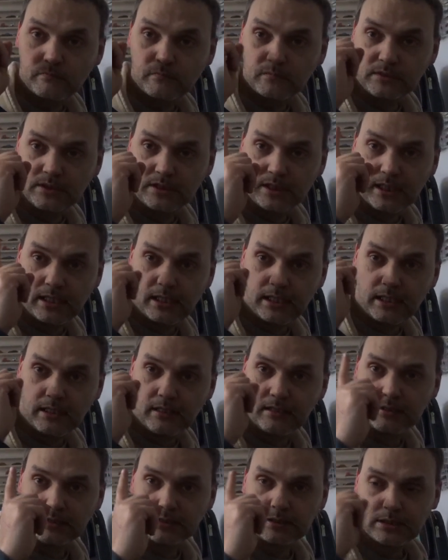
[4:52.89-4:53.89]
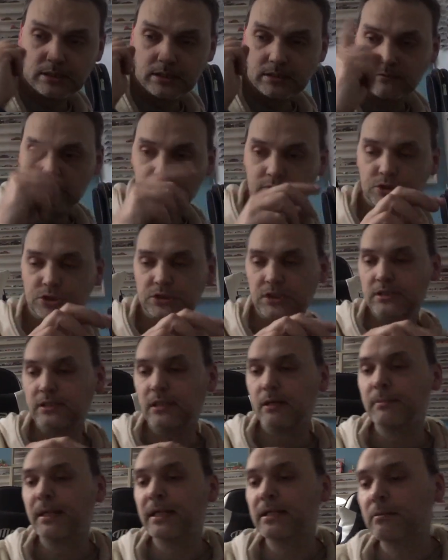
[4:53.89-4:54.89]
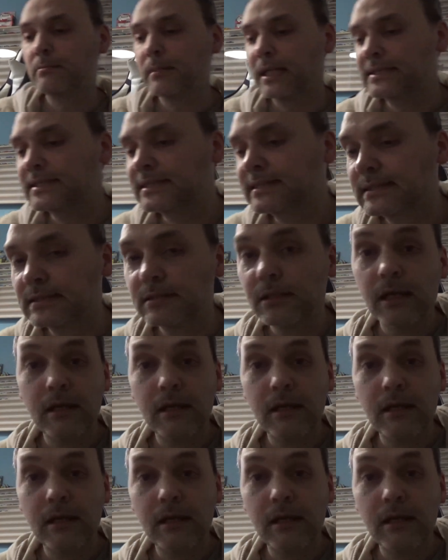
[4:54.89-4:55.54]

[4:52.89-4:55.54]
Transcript: Da stehen ja meine Mats...